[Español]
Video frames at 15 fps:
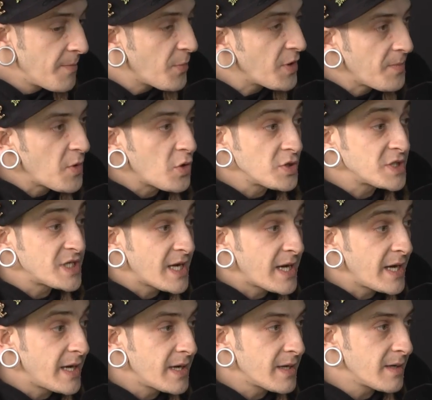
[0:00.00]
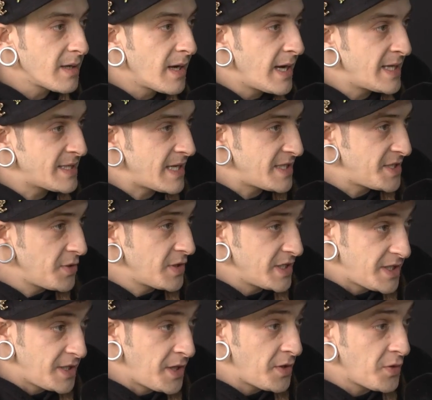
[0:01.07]
Podemos conseguir
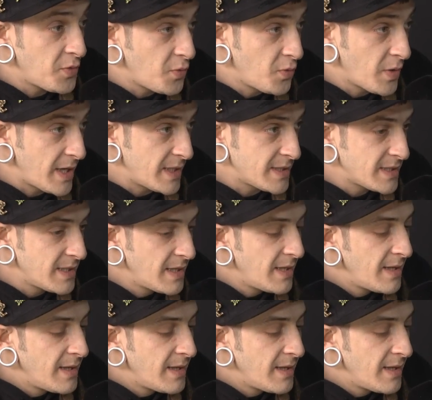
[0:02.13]
extracciones y tinturas